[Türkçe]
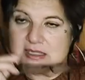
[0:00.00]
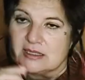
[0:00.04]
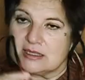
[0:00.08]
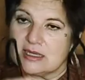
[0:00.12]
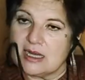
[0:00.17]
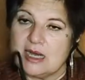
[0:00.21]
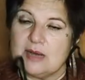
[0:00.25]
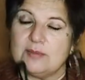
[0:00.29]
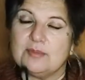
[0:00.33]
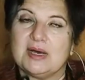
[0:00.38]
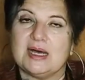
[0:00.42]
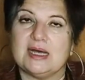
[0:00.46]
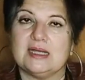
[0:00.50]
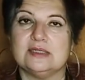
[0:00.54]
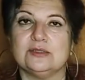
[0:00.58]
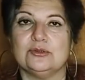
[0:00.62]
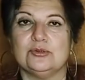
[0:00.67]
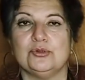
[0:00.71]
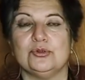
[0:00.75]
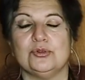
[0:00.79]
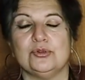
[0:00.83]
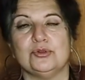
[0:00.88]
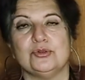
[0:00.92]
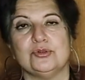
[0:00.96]
aman
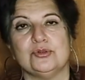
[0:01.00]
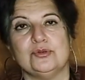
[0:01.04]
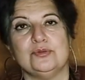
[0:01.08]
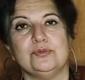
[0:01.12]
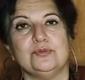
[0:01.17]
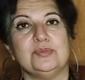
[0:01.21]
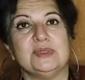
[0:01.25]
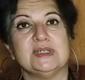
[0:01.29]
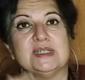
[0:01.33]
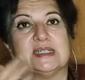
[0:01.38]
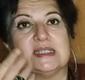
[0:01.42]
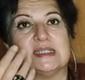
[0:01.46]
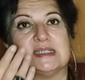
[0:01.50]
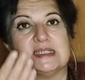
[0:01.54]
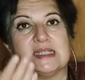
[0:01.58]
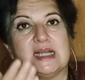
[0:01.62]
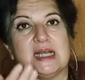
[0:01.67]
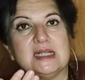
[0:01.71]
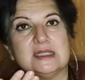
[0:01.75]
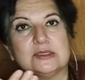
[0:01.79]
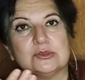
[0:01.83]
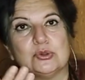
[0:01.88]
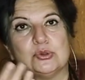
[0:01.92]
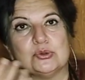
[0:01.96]
diyorum
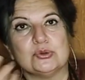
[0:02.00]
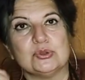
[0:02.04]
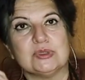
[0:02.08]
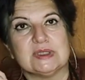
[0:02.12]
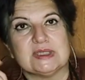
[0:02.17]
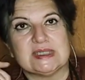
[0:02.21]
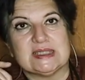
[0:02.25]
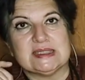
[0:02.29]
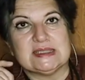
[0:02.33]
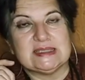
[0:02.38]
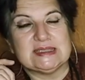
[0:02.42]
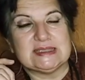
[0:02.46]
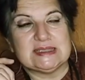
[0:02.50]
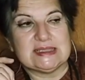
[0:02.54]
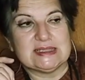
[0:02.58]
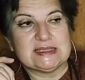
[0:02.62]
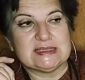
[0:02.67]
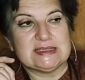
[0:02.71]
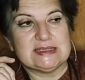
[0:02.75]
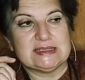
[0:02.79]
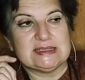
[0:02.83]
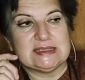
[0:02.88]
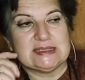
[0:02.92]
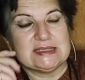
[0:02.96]
parasal konulara
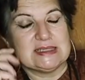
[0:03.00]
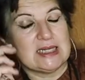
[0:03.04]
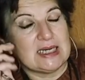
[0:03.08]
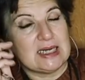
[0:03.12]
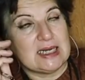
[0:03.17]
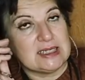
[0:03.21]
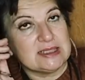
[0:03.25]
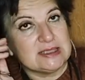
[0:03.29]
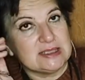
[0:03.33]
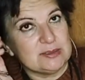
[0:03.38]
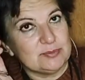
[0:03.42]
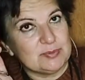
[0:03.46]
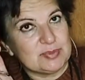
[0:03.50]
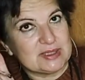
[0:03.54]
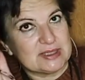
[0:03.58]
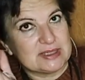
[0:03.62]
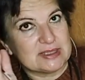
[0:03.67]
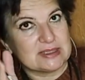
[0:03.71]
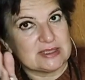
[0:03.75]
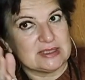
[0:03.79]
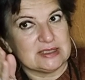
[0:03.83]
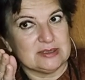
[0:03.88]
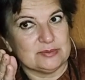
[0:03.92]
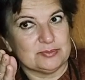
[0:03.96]
dikkat edin. Ani
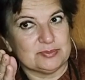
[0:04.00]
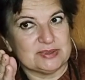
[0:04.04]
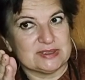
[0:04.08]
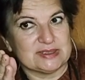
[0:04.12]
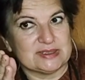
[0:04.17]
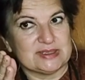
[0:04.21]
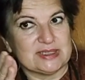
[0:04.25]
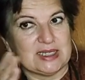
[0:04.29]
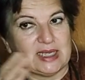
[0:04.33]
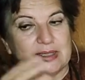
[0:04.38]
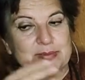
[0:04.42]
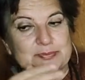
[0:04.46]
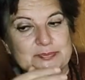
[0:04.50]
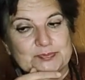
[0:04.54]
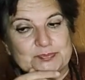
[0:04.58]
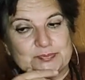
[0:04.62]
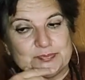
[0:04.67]
para kayıplarına